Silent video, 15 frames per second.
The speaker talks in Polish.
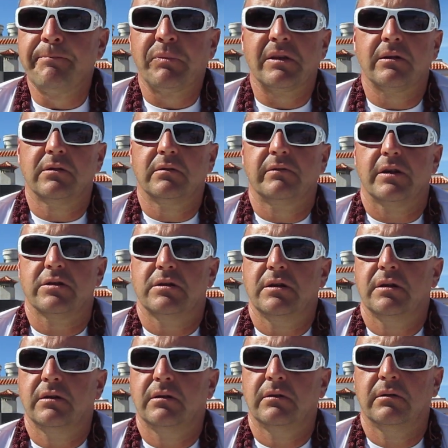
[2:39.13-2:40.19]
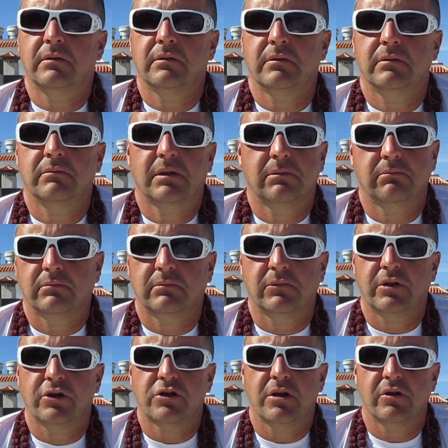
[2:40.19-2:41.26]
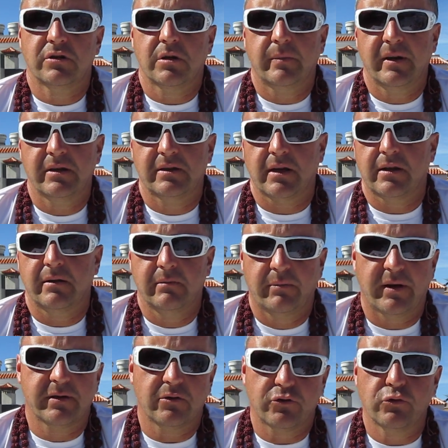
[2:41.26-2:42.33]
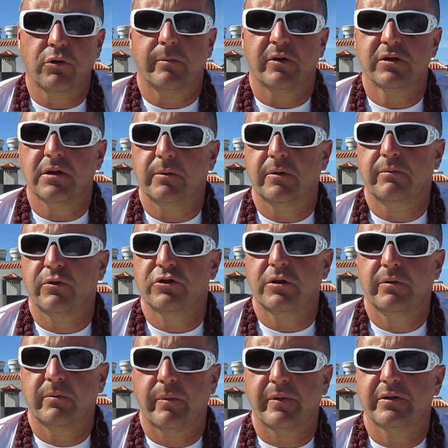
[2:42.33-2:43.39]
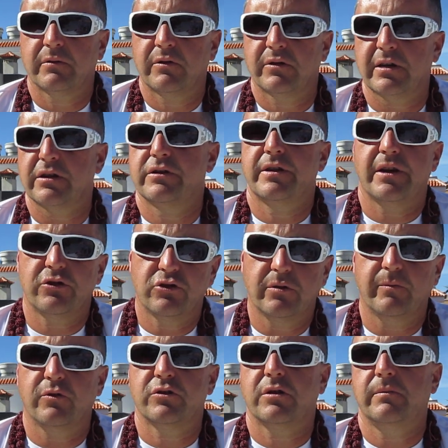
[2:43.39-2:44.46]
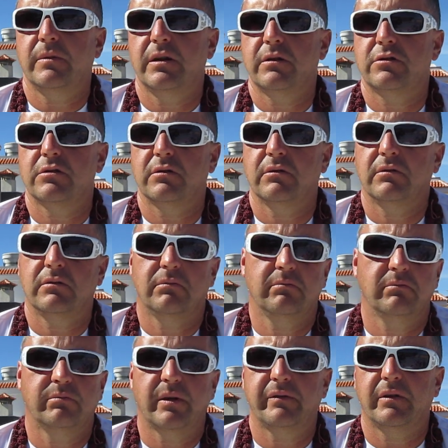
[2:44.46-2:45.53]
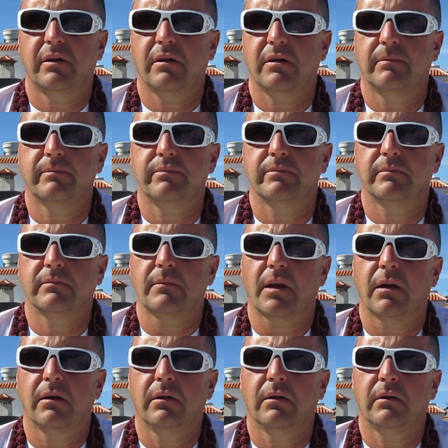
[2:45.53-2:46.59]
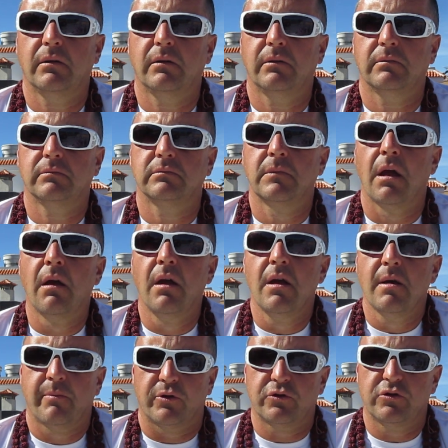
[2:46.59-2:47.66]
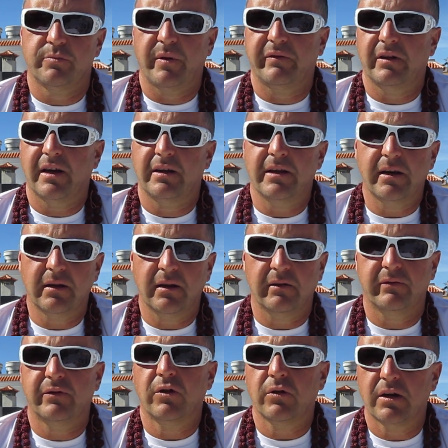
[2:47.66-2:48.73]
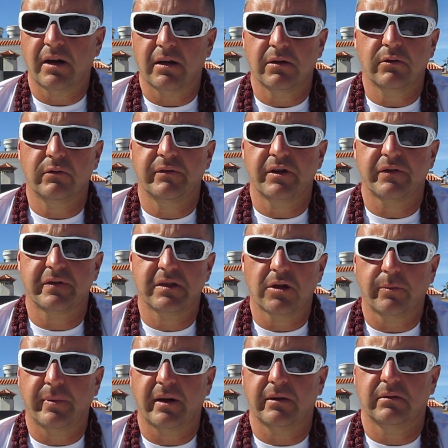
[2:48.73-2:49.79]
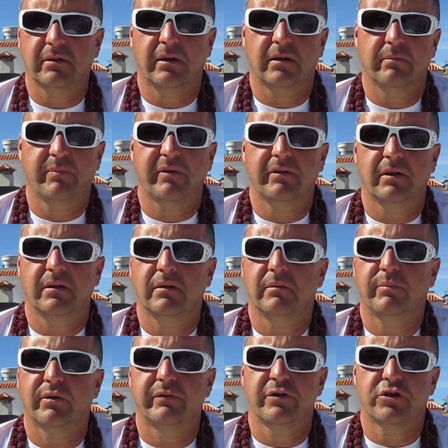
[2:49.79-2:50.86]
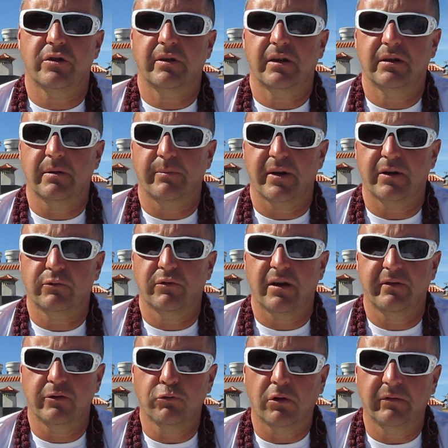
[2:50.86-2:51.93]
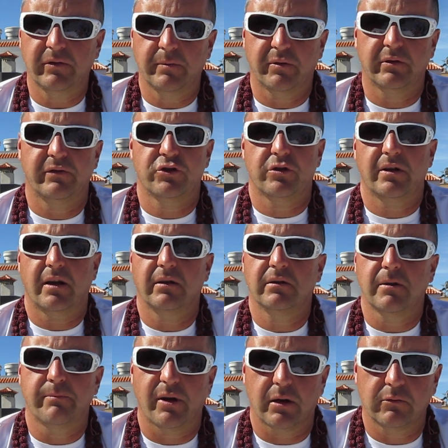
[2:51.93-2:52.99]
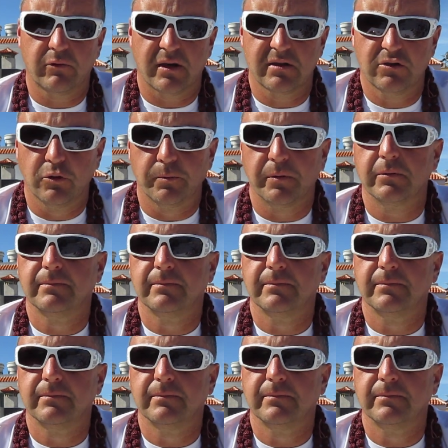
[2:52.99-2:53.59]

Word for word: no to właśnie e, jeżeli osoba jest taka bardzo czułą osobą, może po prostu dostać dreszczy, może mieć e, pewne, e, poczuć pewne energie w nogach, również w stopach, pewne podwyższona temperatura głowy, podwyższona temperatura stóp.